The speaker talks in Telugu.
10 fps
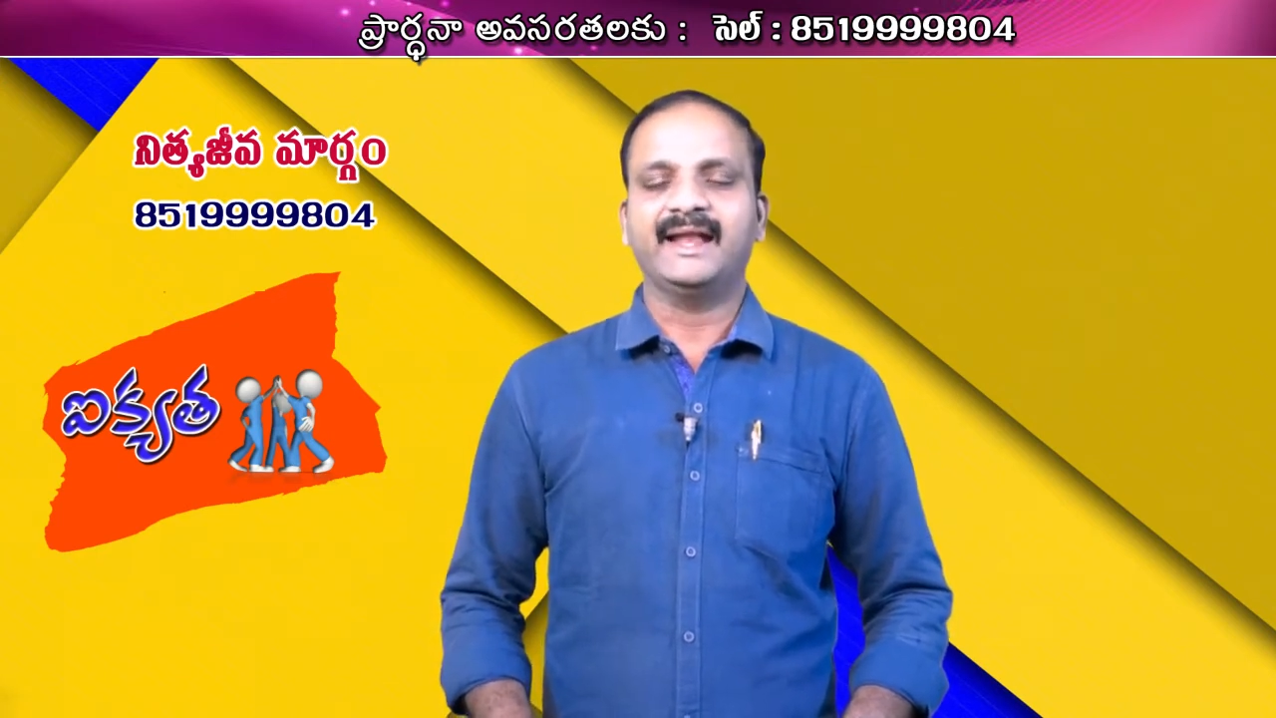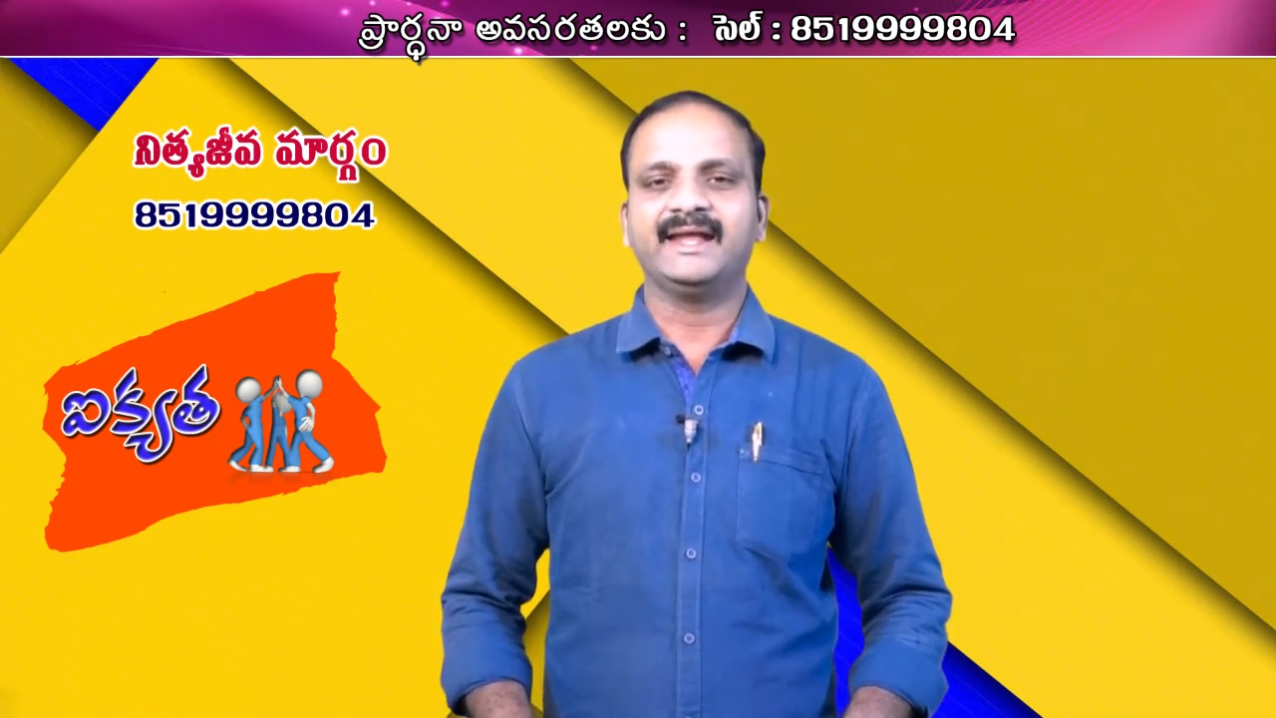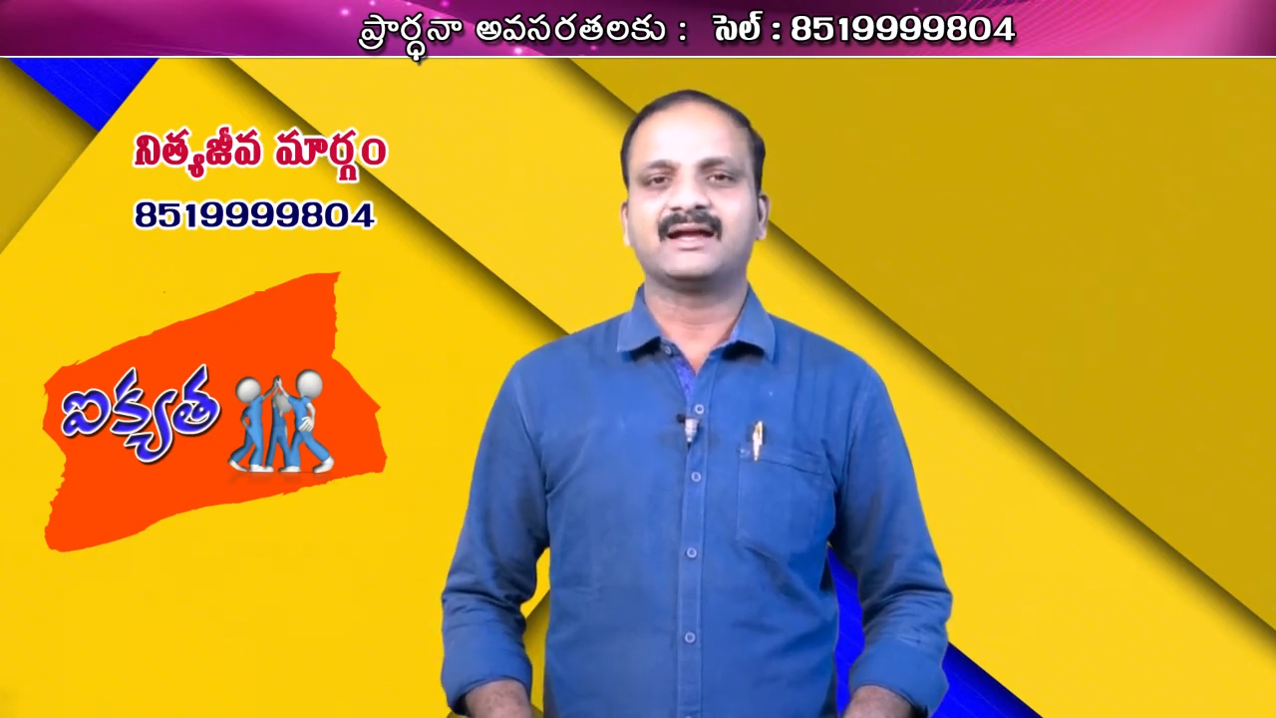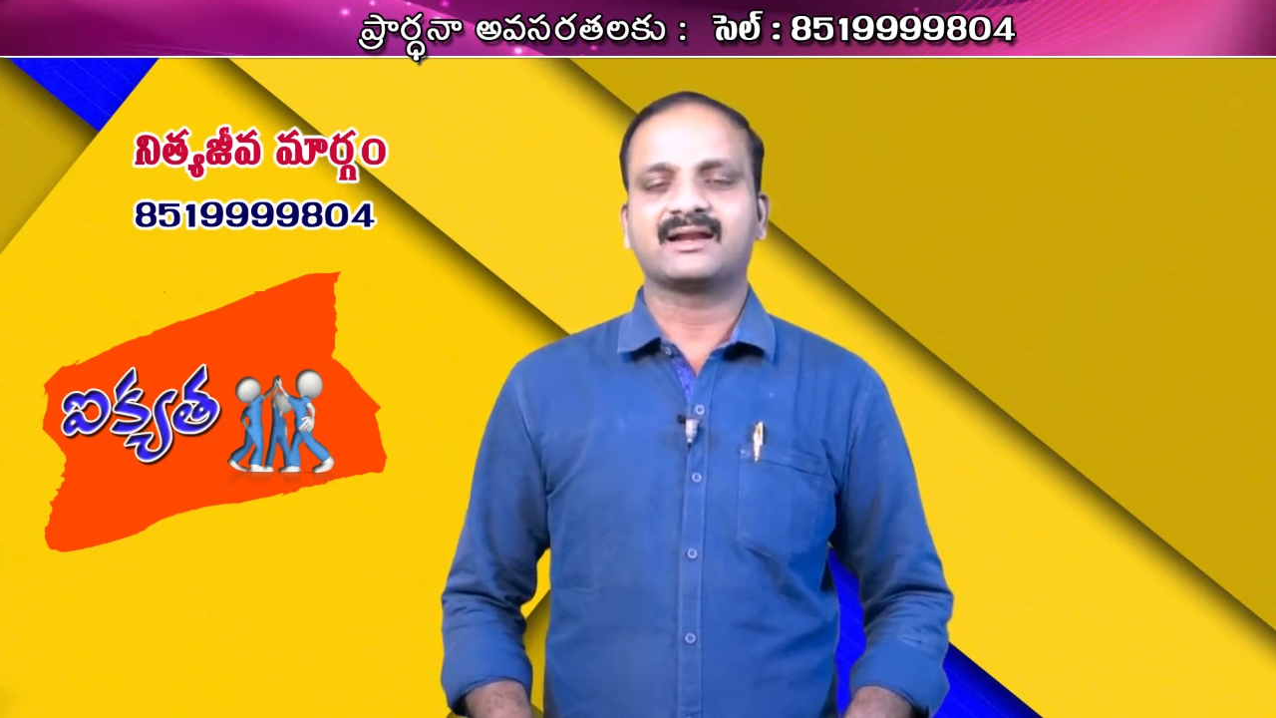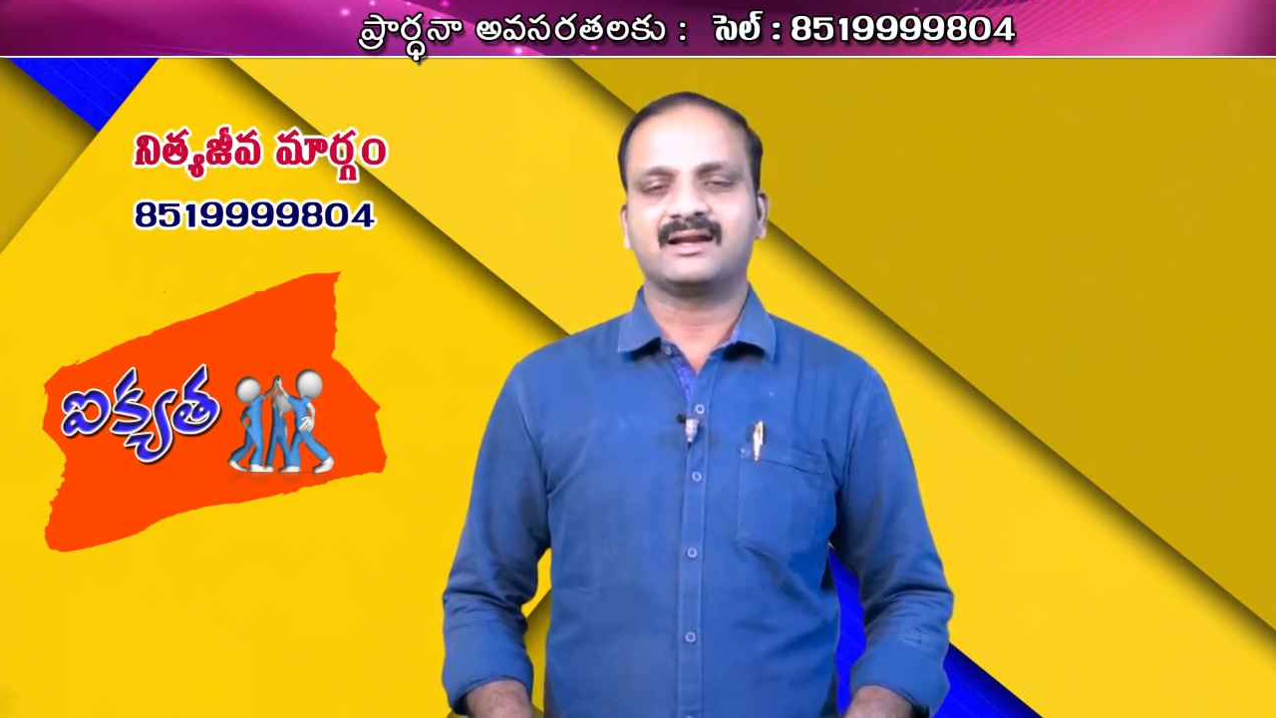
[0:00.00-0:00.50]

అనేక